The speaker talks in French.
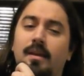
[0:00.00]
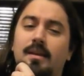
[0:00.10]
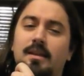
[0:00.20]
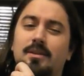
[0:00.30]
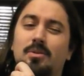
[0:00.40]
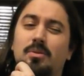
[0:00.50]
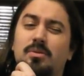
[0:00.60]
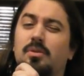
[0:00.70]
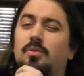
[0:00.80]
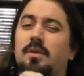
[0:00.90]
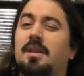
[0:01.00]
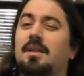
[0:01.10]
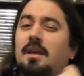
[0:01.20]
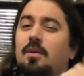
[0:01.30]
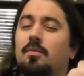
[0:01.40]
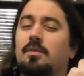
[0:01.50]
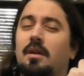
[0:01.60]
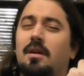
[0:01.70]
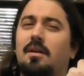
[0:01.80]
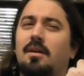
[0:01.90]
Ils ont surtout été très
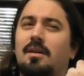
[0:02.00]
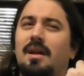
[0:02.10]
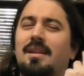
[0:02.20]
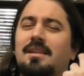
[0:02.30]
contents à